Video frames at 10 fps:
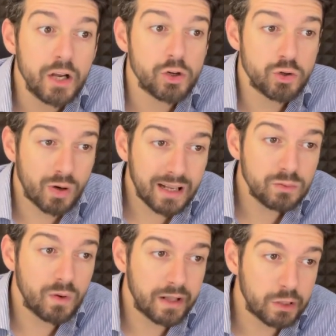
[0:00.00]

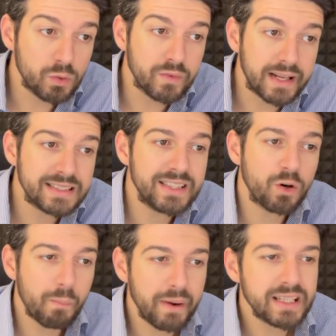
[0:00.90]
giocando alla Juve si
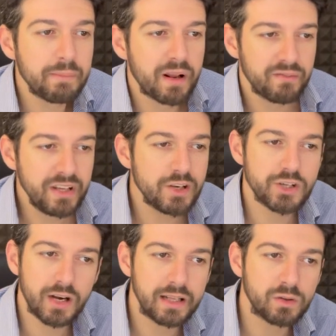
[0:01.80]
compete per
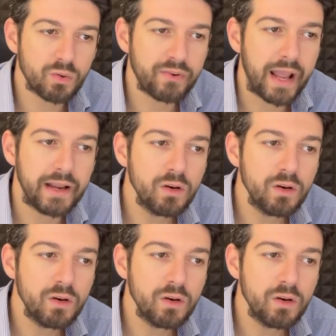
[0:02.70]
vincerli i trofei,